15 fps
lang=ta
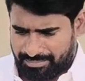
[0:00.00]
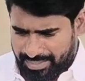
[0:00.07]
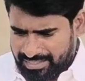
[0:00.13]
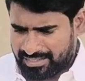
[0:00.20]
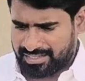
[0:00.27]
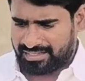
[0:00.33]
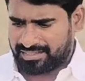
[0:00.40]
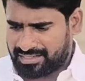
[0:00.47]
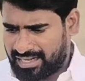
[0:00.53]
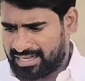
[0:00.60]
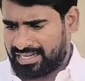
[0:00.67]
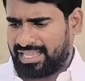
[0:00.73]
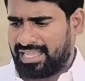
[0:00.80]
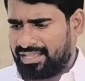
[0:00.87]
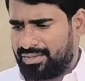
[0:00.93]

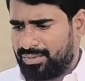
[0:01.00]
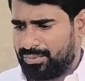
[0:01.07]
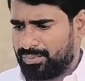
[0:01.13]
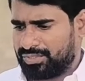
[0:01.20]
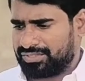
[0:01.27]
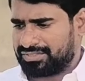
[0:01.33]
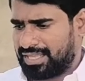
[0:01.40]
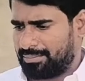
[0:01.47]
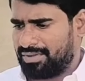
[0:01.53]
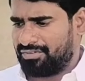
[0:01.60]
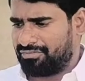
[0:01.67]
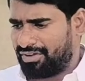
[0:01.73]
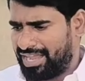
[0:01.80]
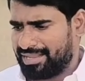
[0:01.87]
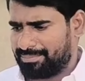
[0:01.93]
பெண்களுக்கான ஒரு சம
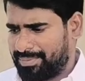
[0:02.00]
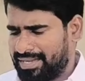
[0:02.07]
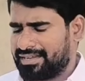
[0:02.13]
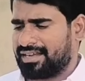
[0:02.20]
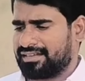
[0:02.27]
வாய்ப்பை